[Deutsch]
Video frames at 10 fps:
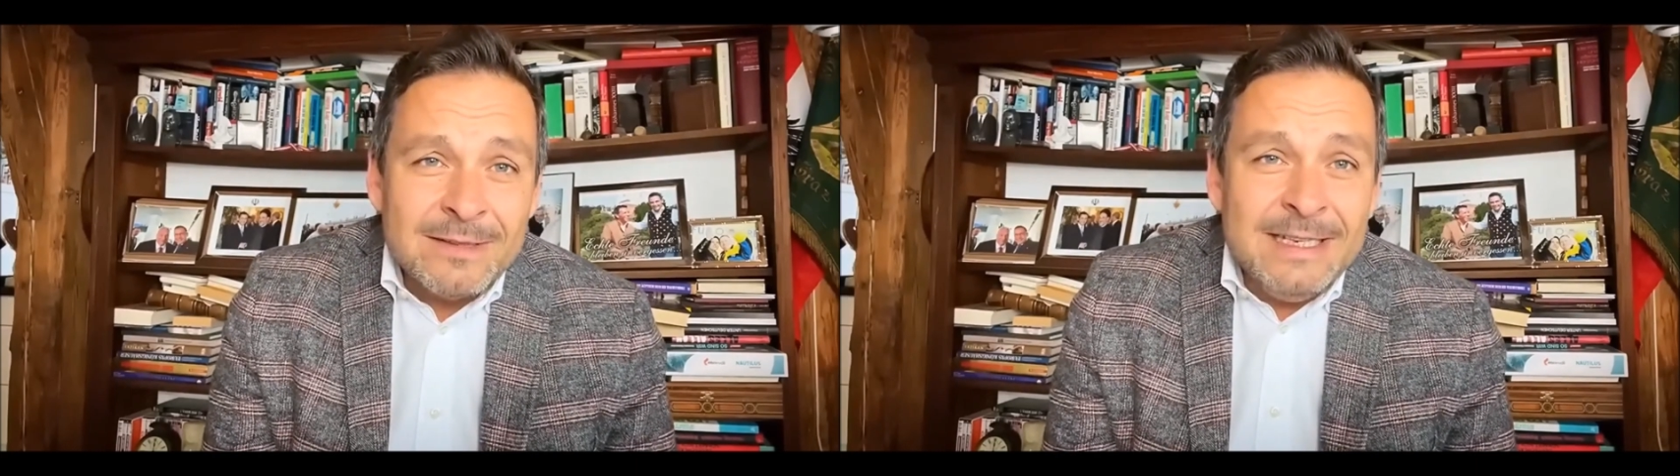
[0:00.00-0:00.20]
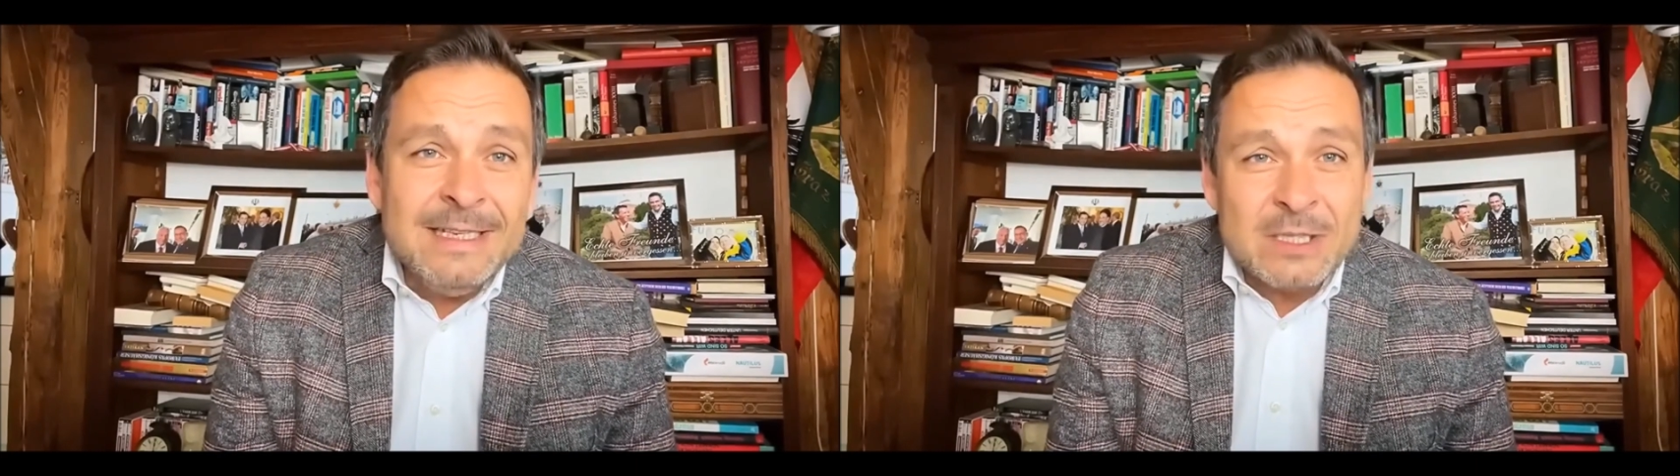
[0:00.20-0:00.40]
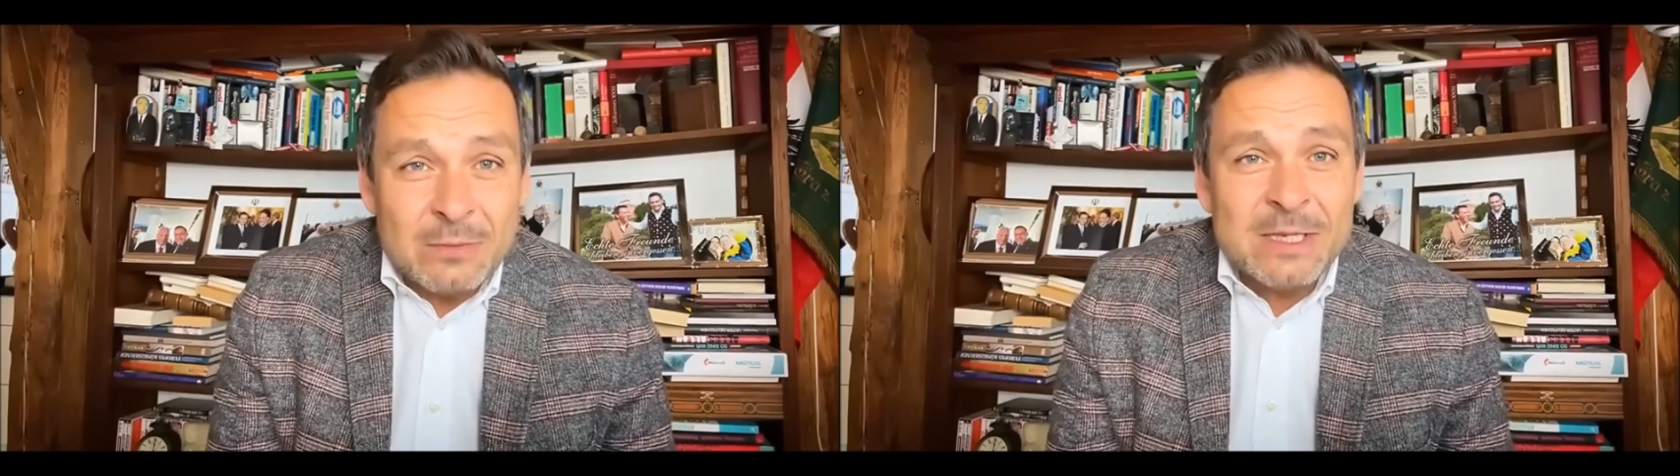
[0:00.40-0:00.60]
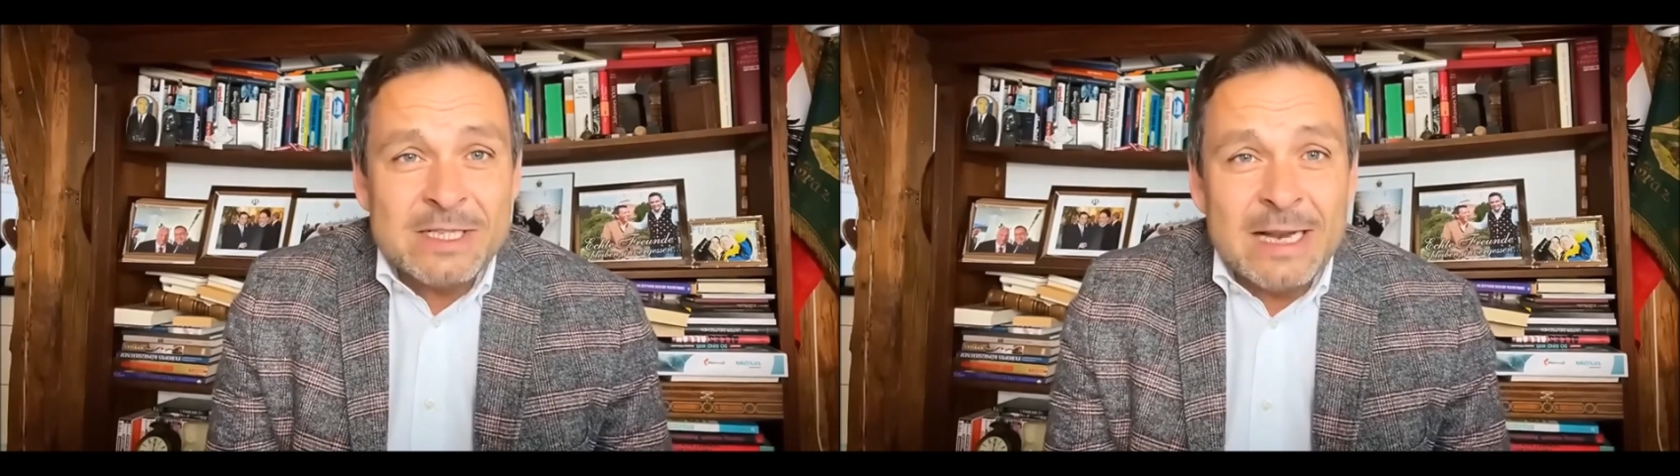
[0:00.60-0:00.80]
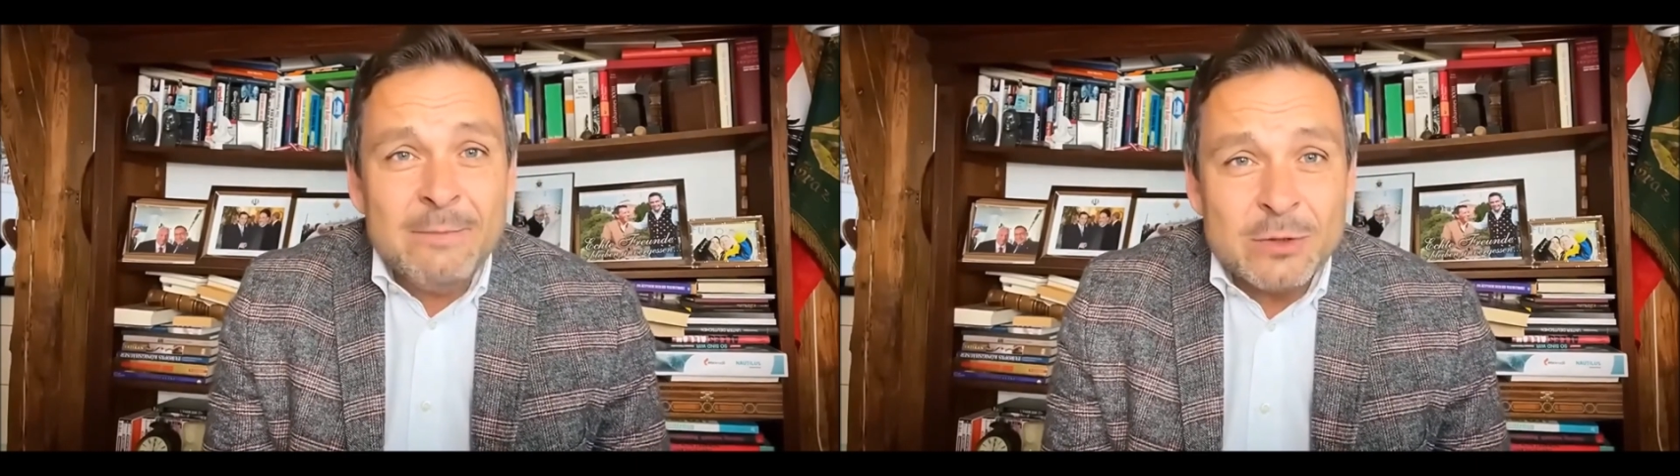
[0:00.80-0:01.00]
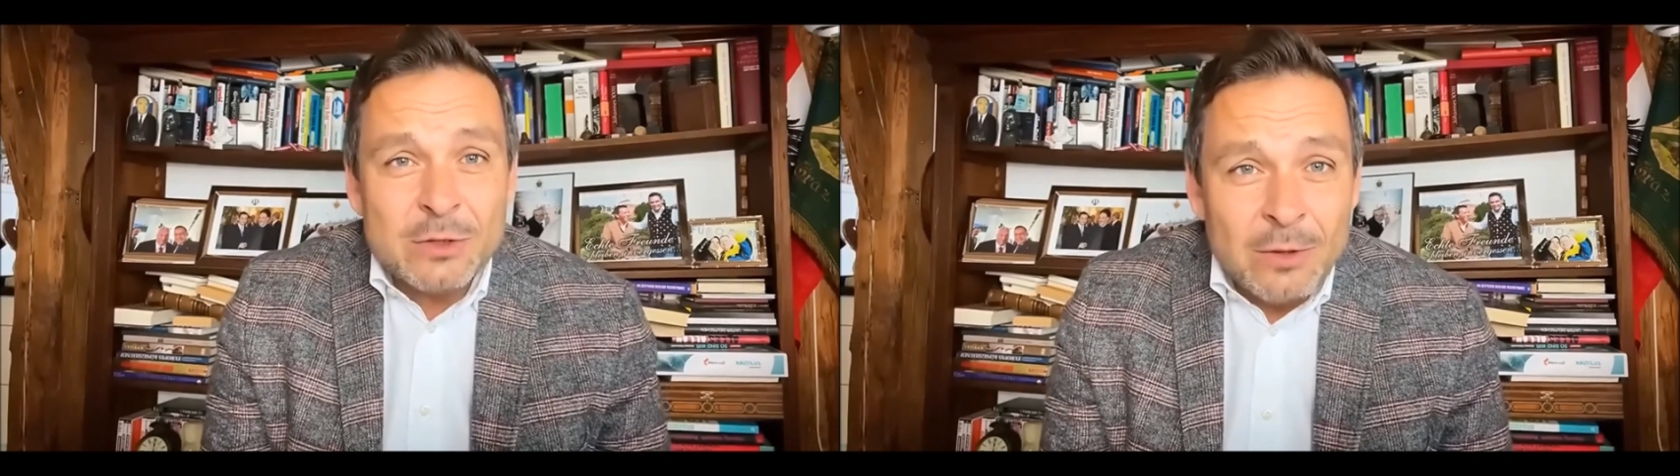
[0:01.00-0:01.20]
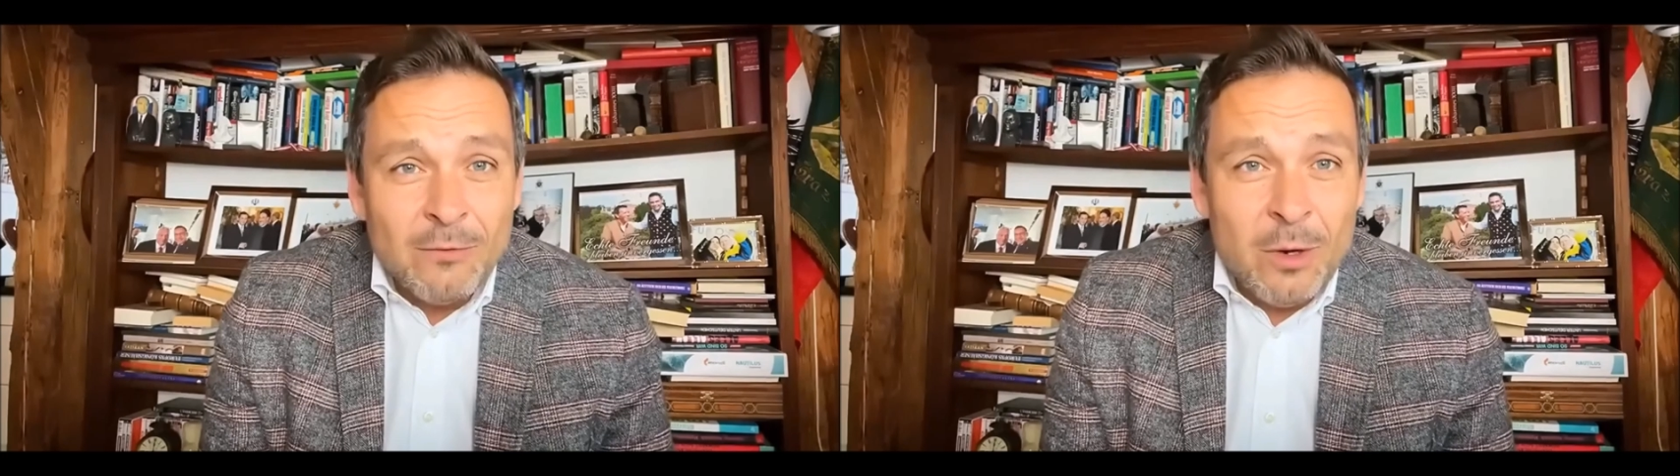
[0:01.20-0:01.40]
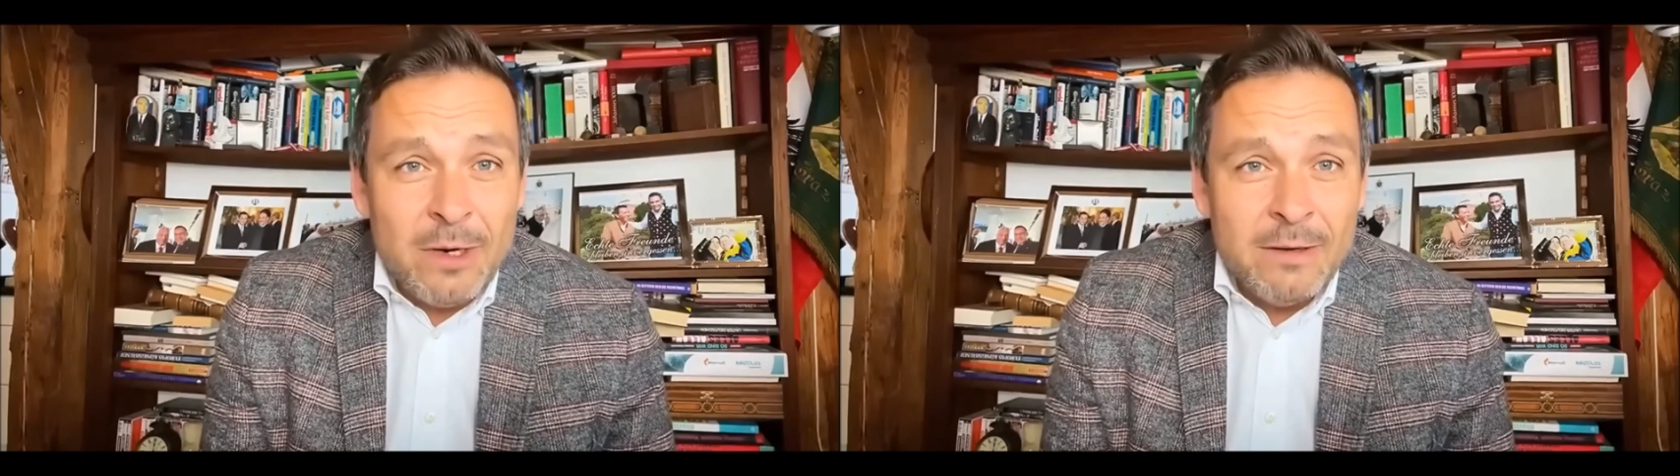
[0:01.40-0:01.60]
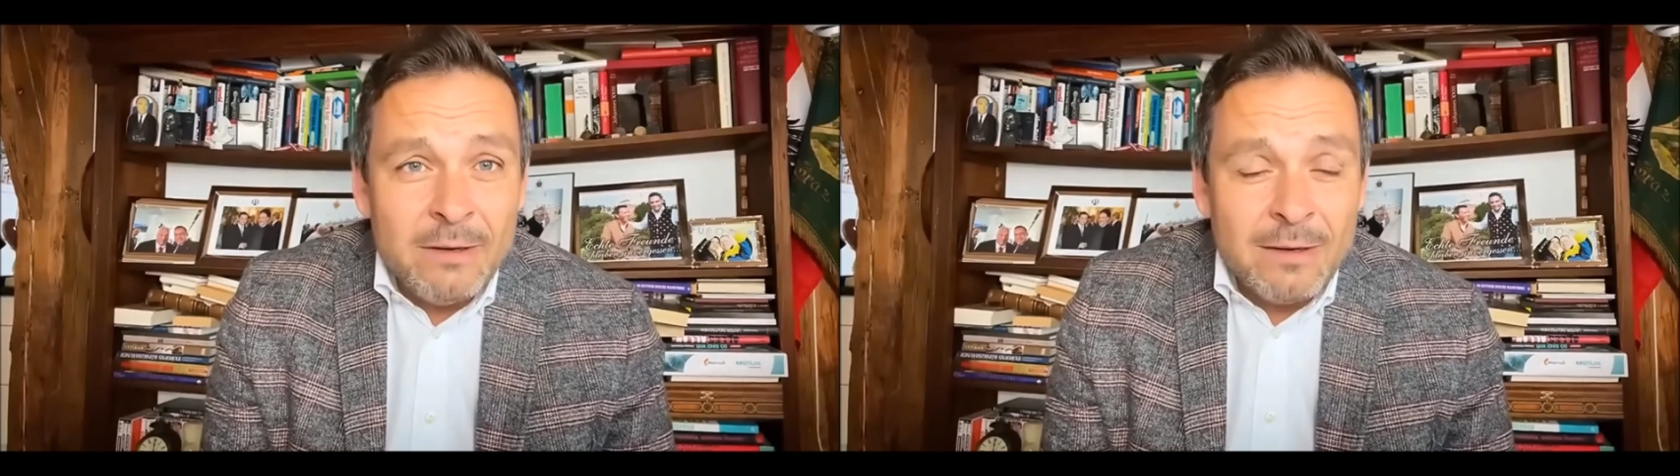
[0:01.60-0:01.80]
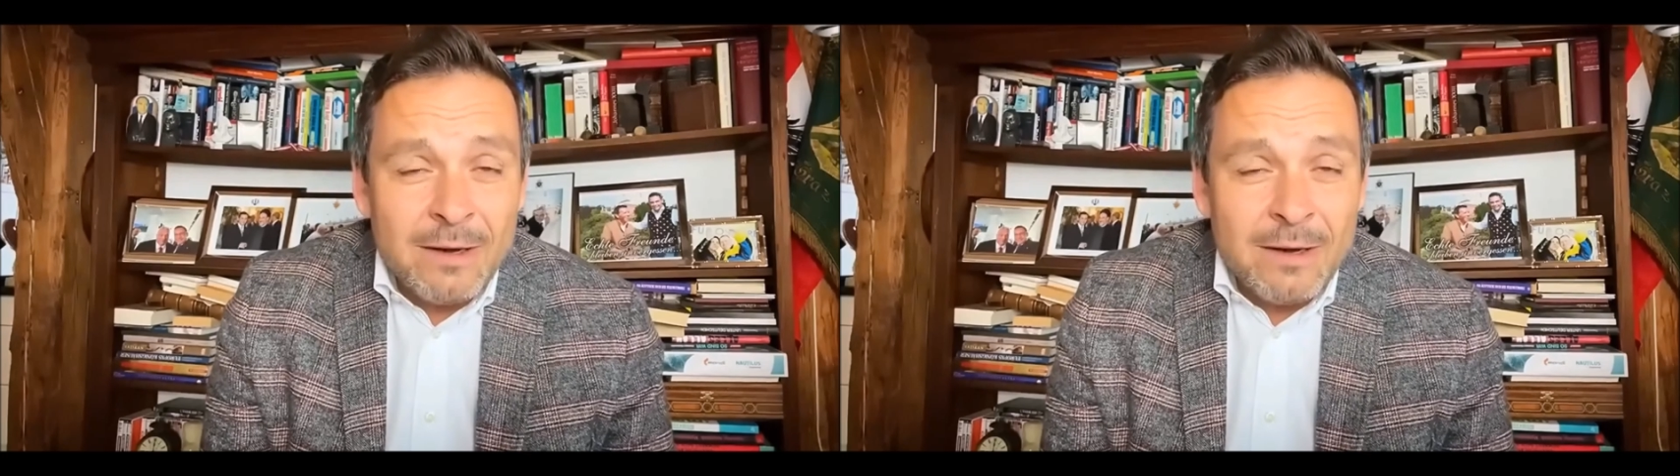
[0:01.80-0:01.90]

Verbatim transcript: die zwar selbst nur wollen,